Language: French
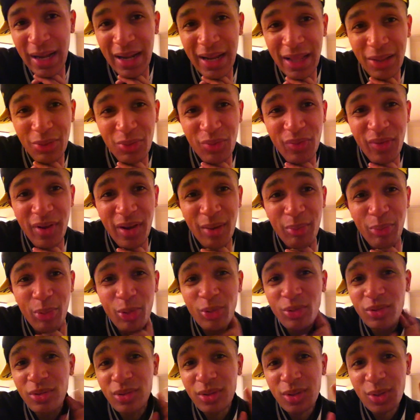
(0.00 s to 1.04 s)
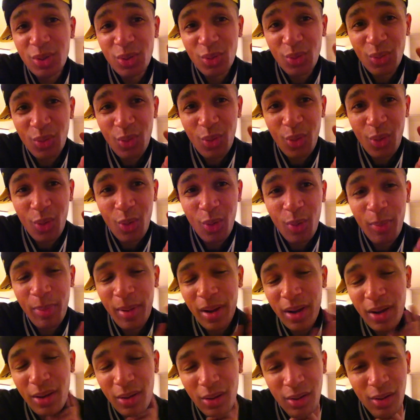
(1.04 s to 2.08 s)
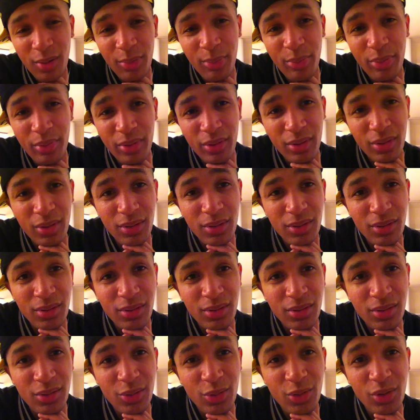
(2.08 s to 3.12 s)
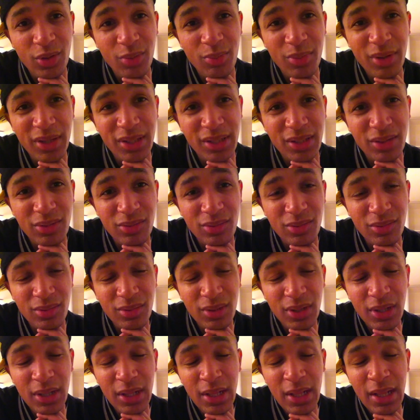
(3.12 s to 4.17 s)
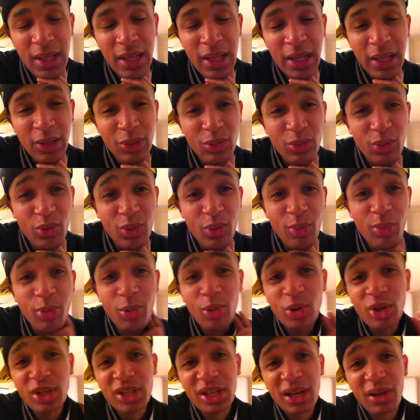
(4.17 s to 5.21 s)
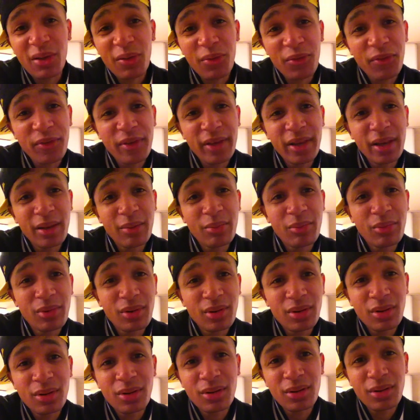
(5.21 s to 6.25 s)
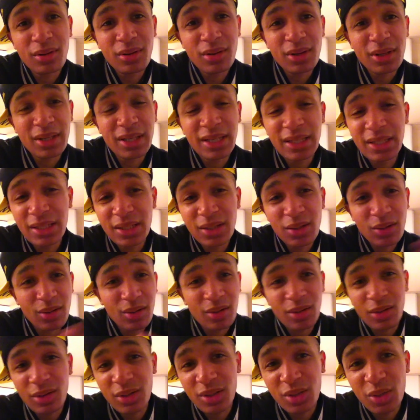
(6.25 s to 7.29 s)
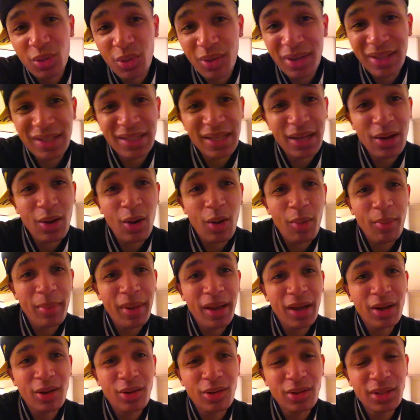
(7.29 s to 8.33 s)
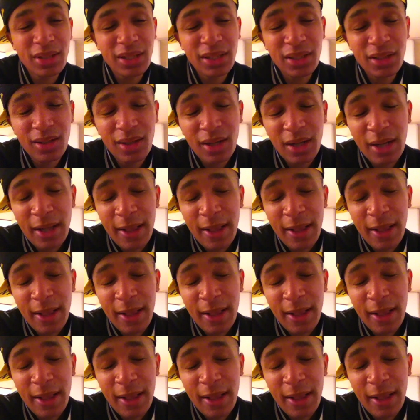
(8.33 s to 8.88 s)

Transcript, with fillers: la nouvelle production EuropaCorp euh, Luc Besson. Donc le prochain film qui sort sur les écrans mercredi.